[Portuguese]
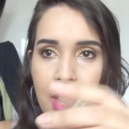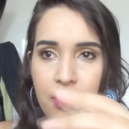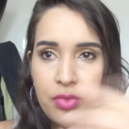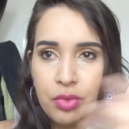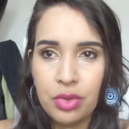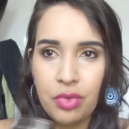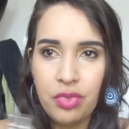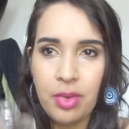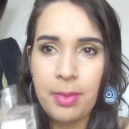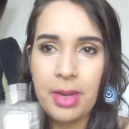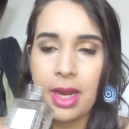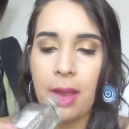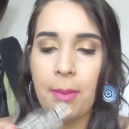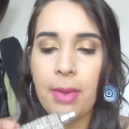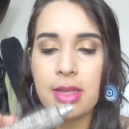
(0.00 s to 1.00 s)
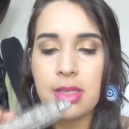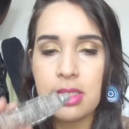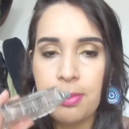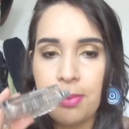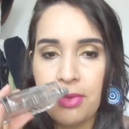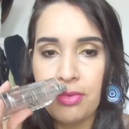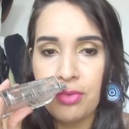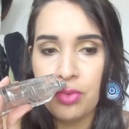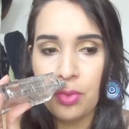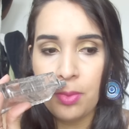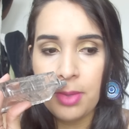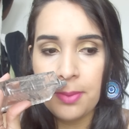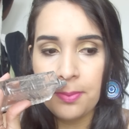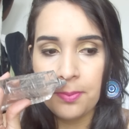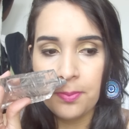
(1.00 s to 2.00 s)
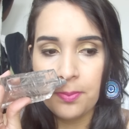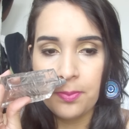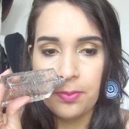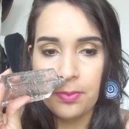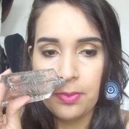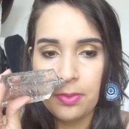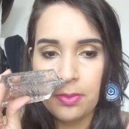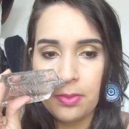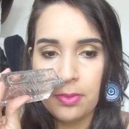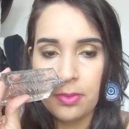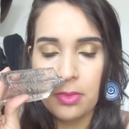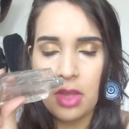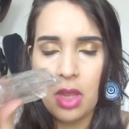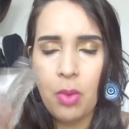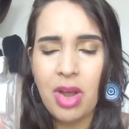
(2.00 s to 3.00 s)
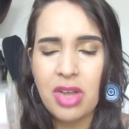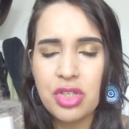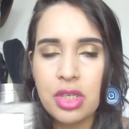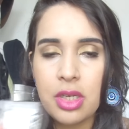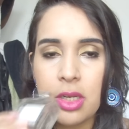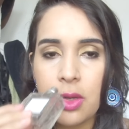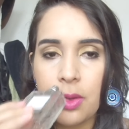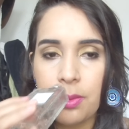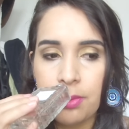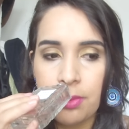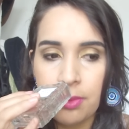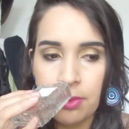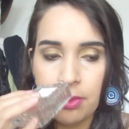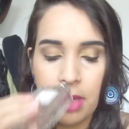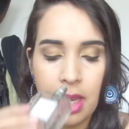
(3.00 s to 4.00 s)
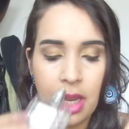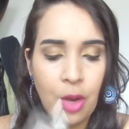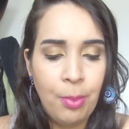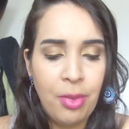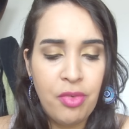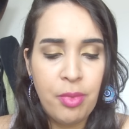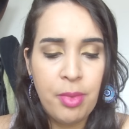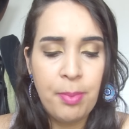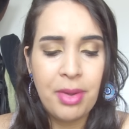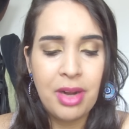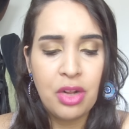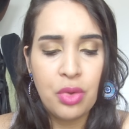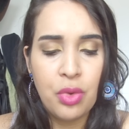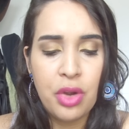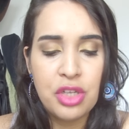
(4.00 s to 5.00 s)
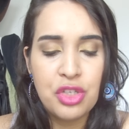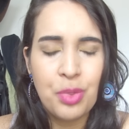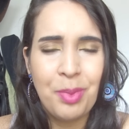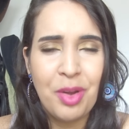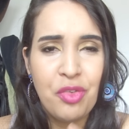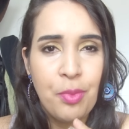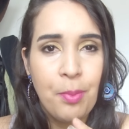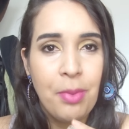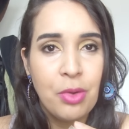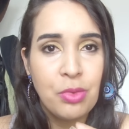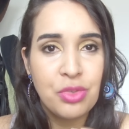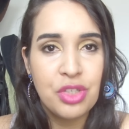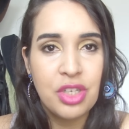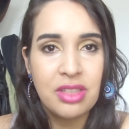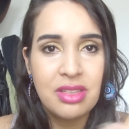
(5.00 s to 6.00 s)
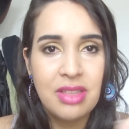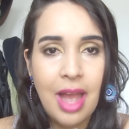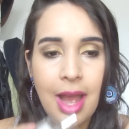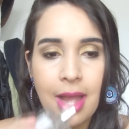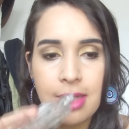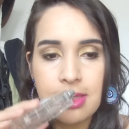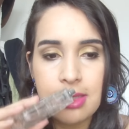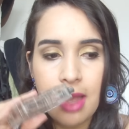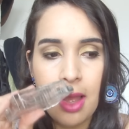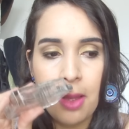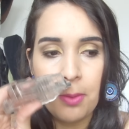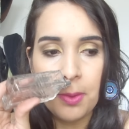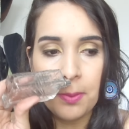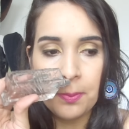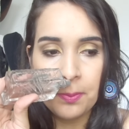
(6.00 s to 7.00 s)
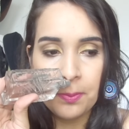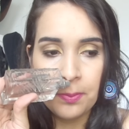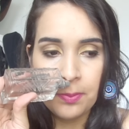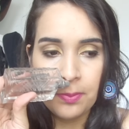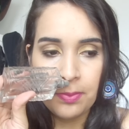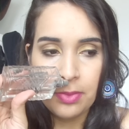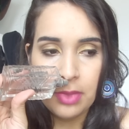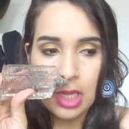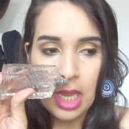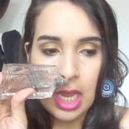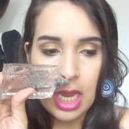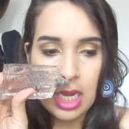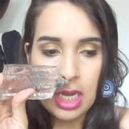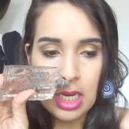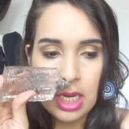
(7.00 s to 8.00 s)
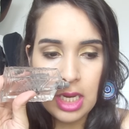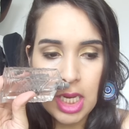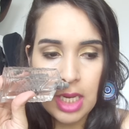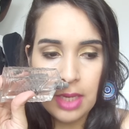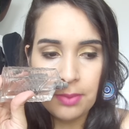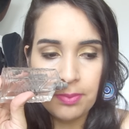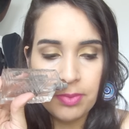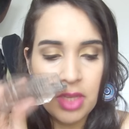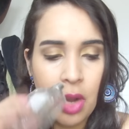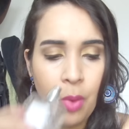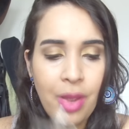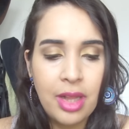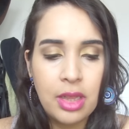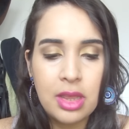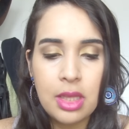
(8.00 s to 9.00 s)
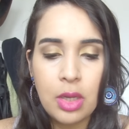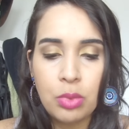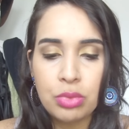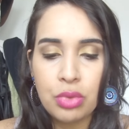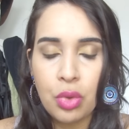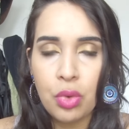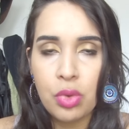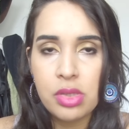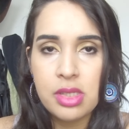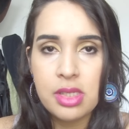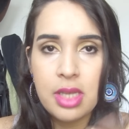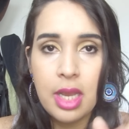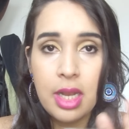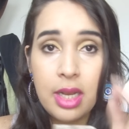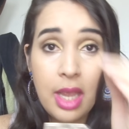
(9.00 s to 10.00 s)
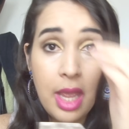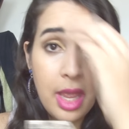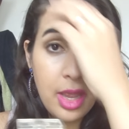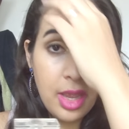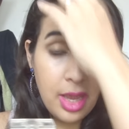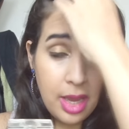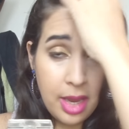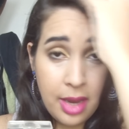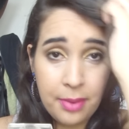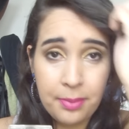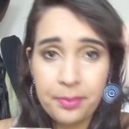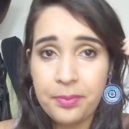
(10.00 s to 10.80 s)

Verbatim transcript: a Avon não fabrica mais esse perfume. Eu acho que não. Ele é um perfume pra noite, um perfume pra um jantar, sabe? Ele não é tão doce, ele é